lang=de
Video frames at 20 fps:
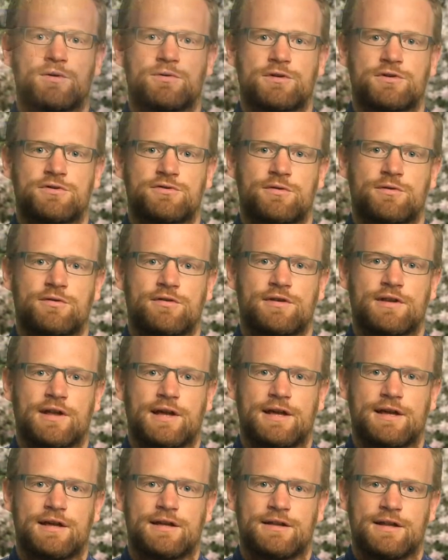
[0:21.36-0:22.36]
unterstützt
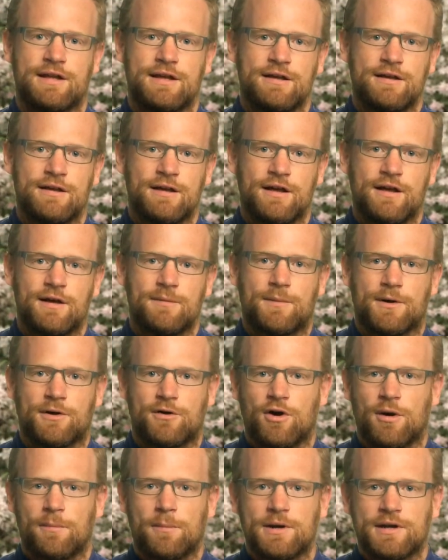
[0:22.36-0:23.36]
Reiki dich bei
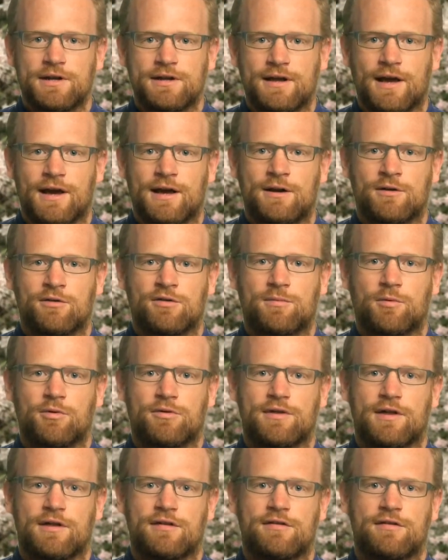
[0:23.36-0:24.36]
körperlichen
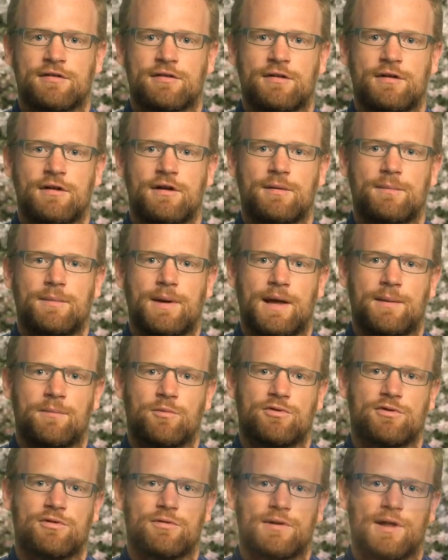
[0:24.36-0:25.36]
Heilungsprozessen, bei
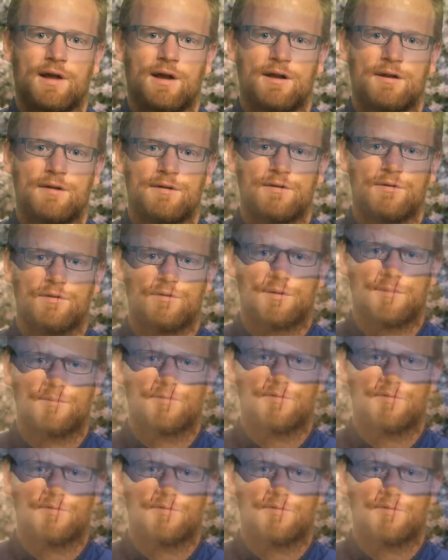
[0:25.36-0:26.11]
emotionalen oder